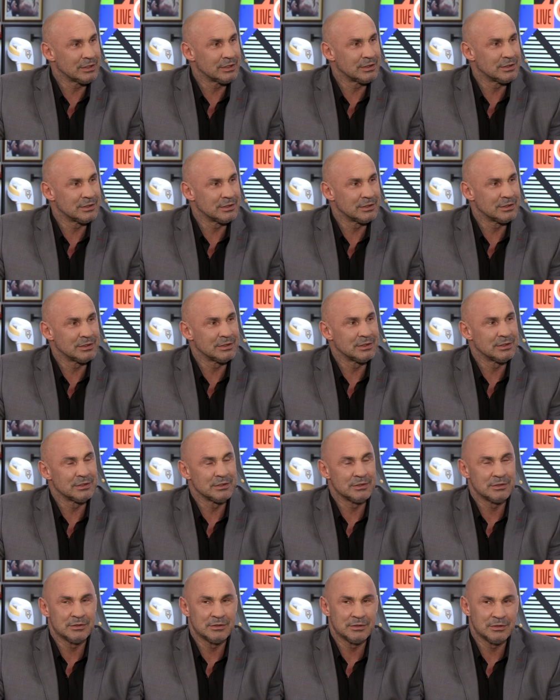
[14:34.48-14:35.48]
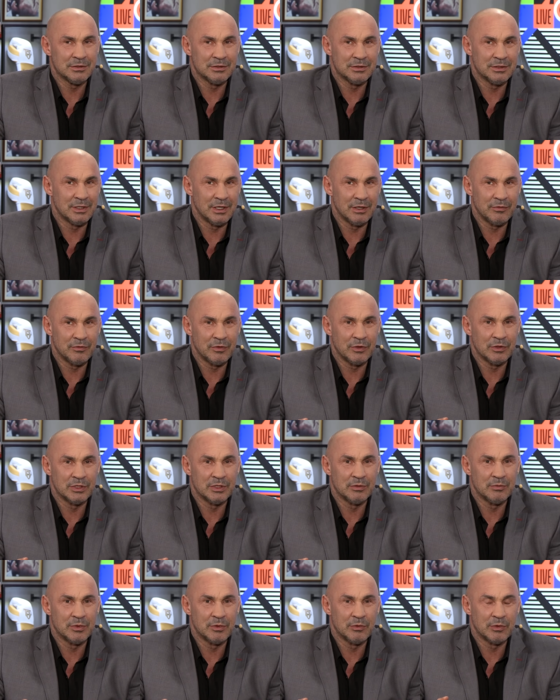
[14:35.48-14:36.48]
tak. Y, dla
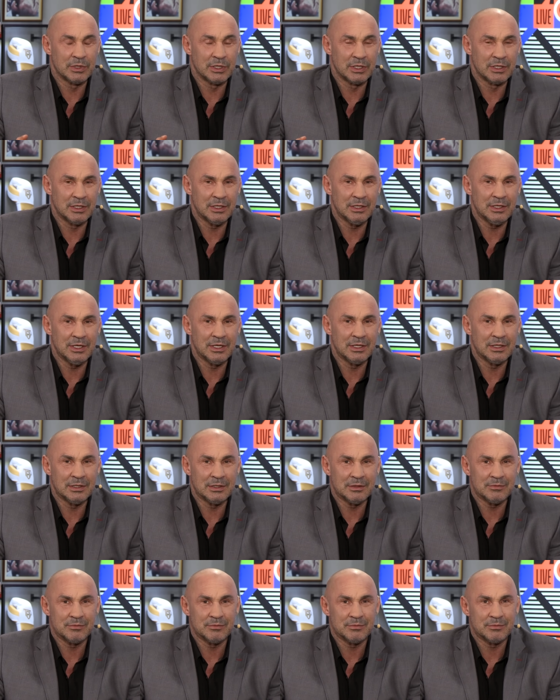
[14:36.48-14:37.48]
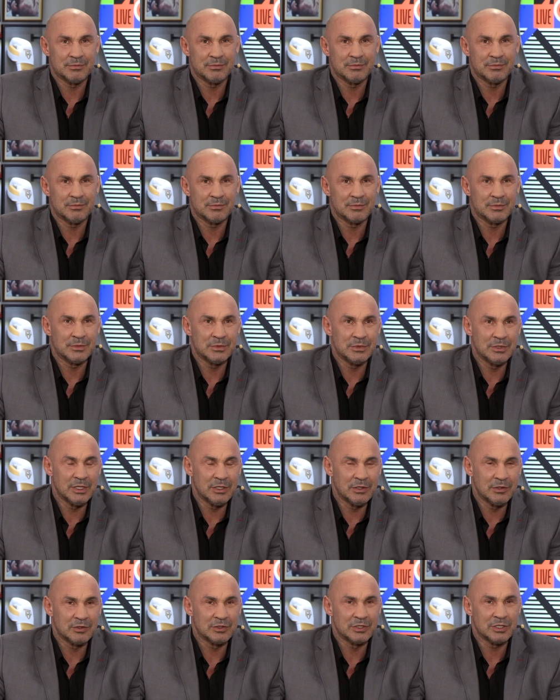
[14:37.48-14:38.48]
Floyda Mayweathera, a
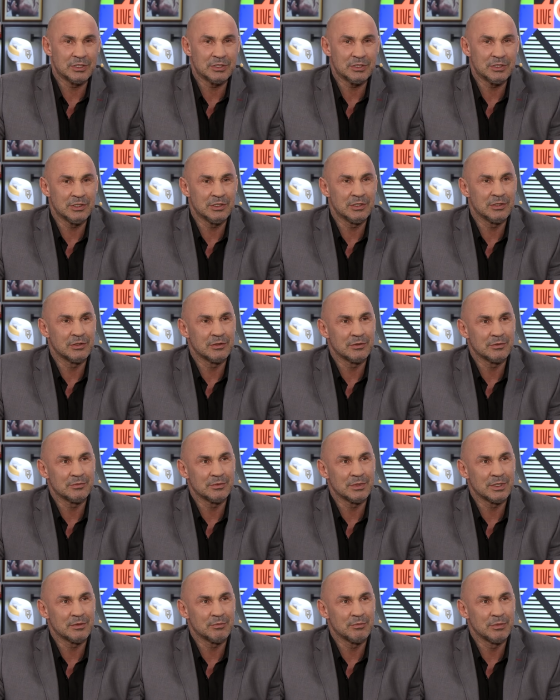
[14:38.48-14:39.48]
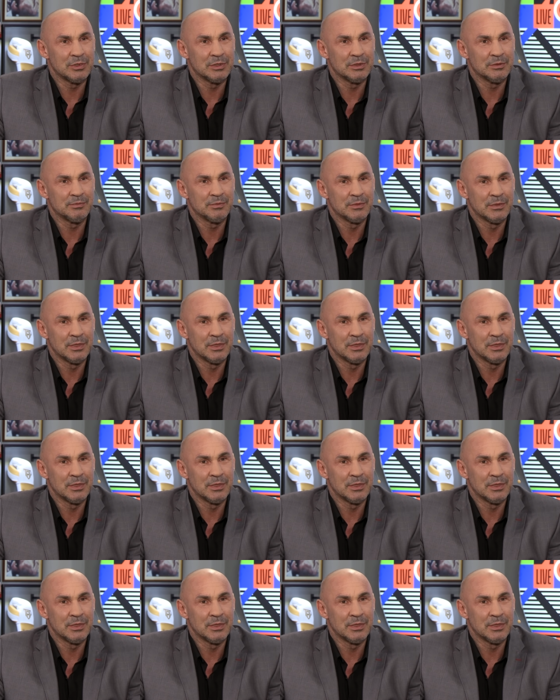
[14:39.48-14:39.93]
jednocześnie no jakby